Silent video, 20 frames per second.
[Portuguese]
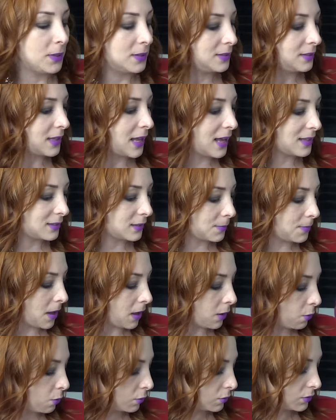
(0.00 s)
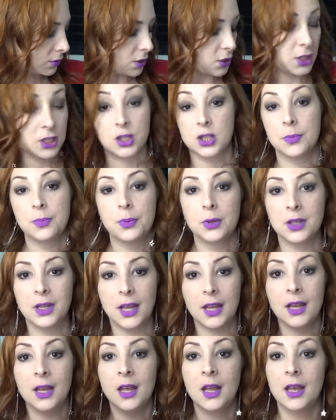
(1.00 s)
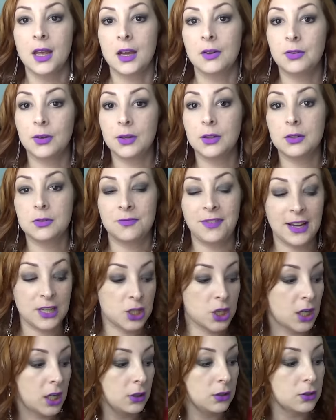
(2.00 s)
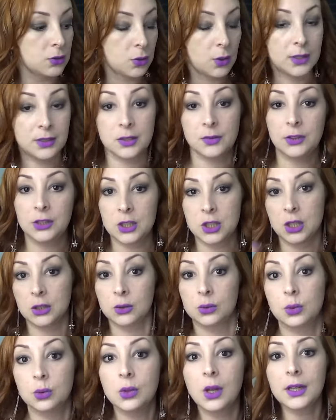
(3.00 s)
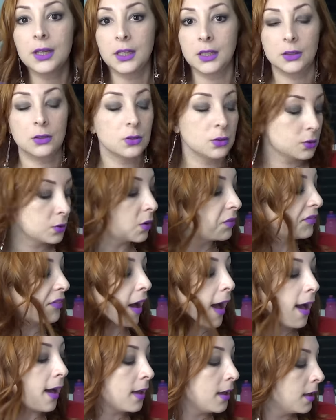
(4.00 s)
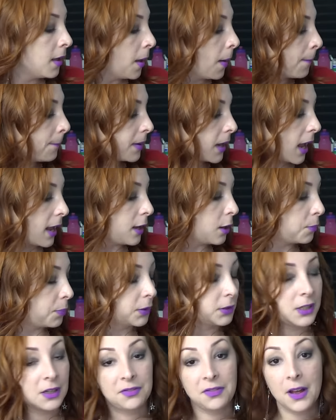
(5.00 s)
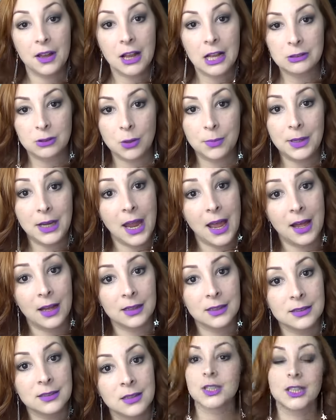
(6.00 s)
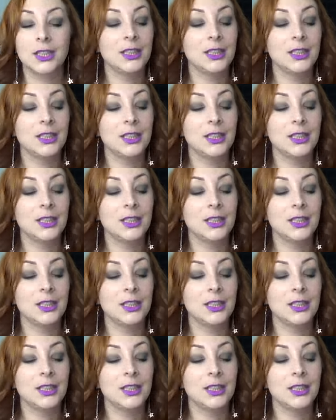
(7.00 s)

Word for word: Pois é, essa bagunça, gente, é porque eu vou, vai chegando as coisas, eu vou deixando tudo aqui no sofá, pra eu poder falar sobre elas.